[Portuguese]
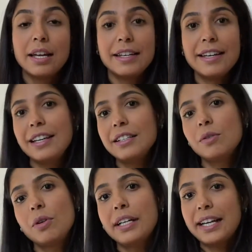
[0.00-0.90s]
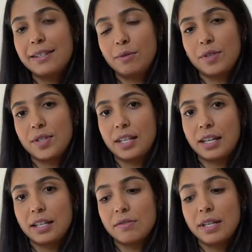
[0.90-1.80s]
E ele não conhece
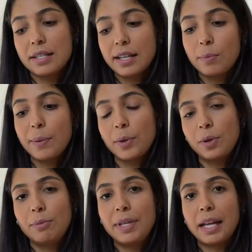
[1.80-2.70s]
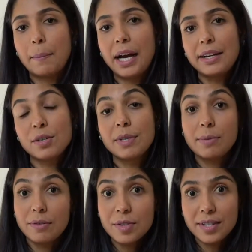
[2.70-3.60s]
você. Às vezes está uma hemoglobina baixa, mas
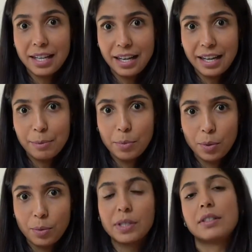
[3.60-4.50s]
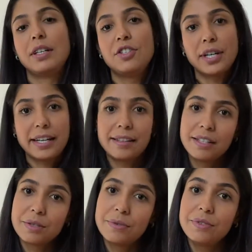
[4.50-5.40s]
para você ela é boa, ele já quer
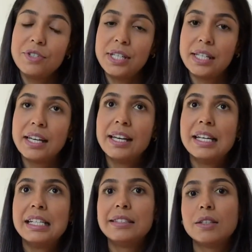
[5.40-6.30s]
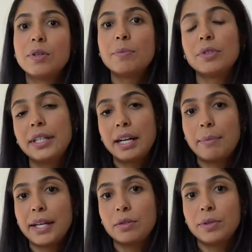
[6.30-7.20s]
transfundir. Então, o
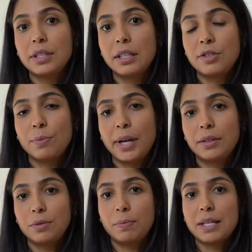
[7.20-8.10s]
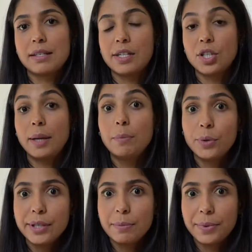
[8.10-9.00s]
empoderamento, o entendimento do paciente, ele é
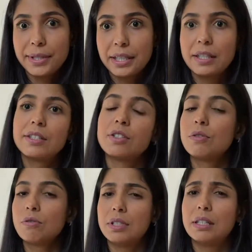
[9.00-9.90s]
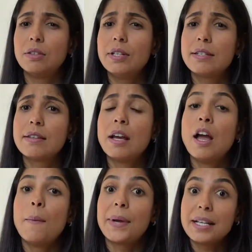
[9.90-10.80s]
muito importante dos cuidadores
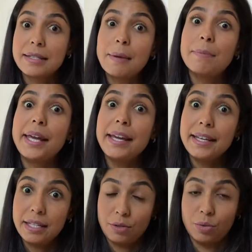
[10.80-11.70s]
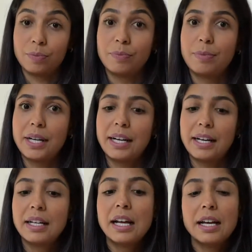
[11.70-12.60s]
para saber isso,
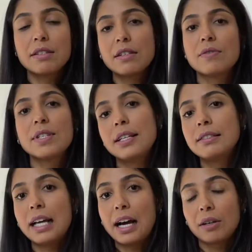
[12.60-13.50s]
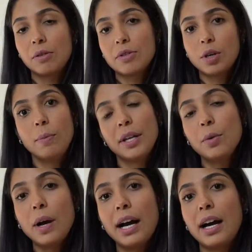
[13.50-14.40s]
para às vezes você andar com o seu
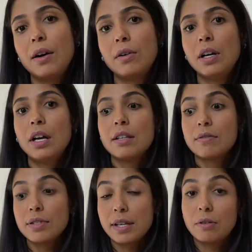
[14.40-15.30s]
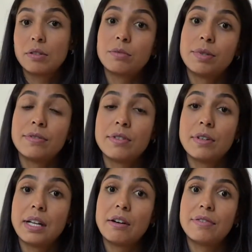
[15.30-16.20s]
manual, se você encontra um
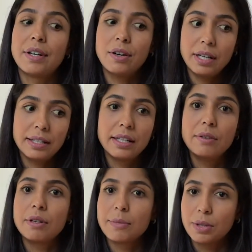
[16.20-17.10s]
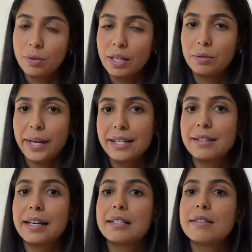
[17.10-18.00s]
profissional, fala, olha, não, a minha do a
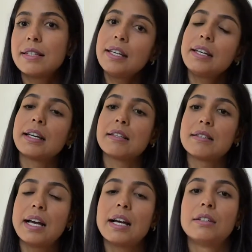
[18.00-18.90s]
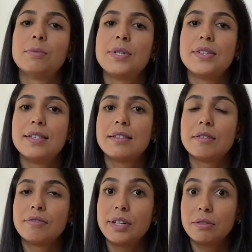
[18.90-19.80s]
doença é assim, assado, precisa
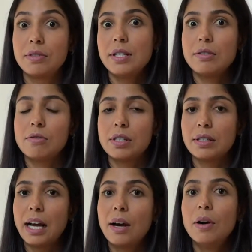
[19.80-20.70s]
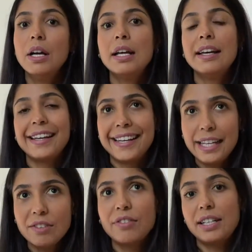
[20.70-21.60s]
ser feito isso e tal.
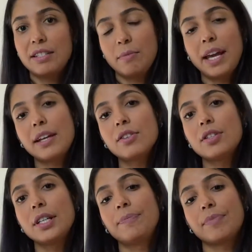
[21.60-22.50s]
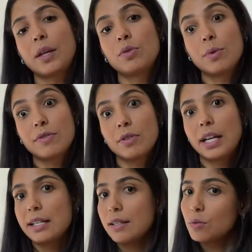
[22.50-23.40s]
Infelizmente, os
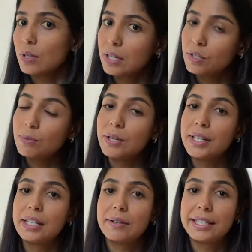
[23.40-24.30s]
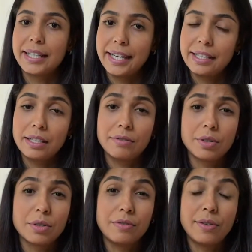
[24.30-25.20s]
profissionais, em sua grande maioria, não entendem da
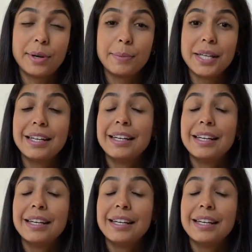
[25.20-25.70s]
falciforme.